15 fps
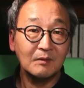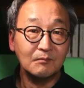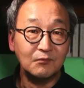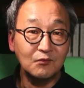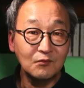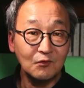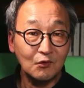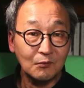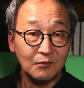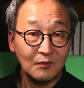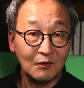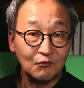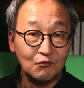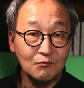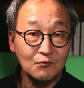
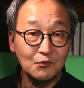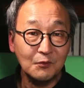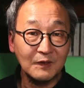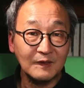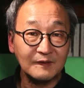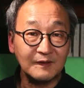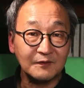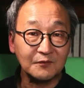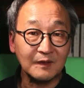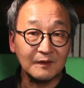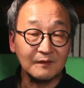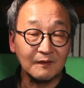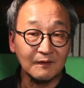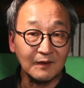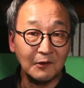문교부가 국무회의에
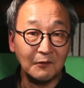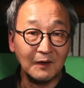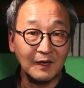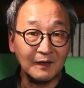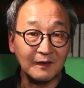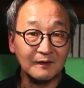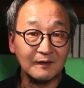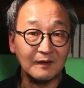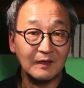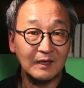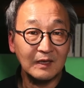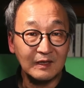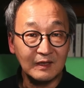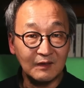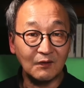제출했던 계획안에는
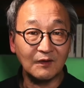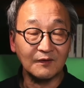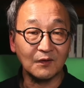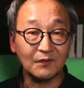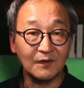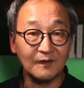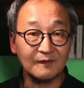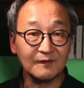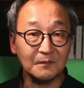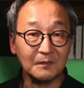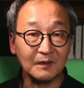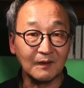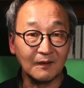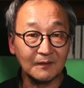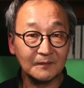이렇게 적혀 있습니다.